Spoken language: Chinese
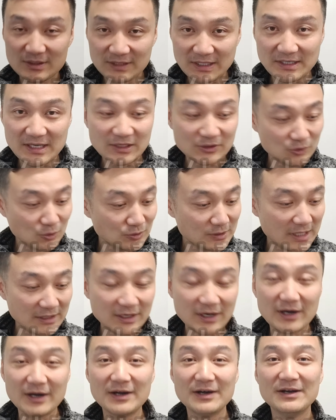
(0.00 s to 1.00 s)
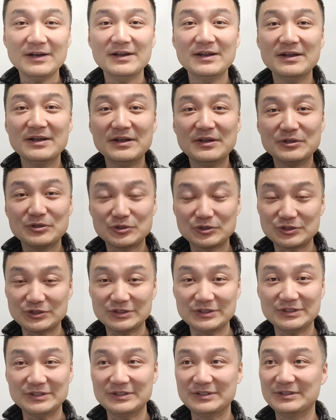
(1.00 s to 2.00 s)
大家都在那儿就
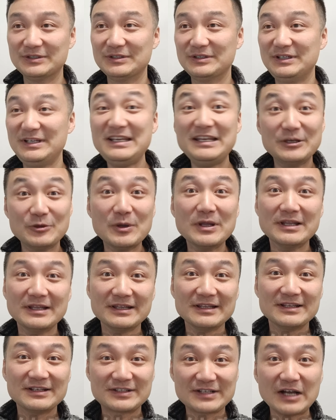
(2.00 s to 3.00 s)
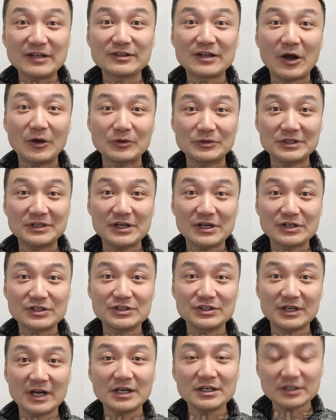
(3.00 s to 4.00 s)
是议论、商讨这件
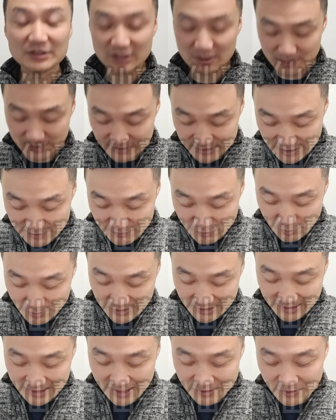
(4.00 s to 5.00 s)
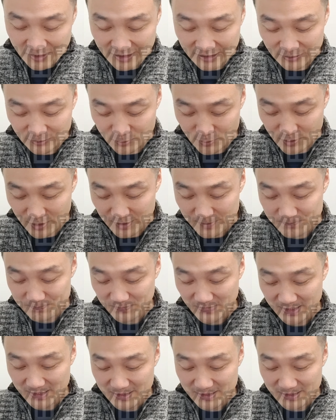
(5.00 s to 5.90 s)
事情。而且特别是因为我们加拿大有很多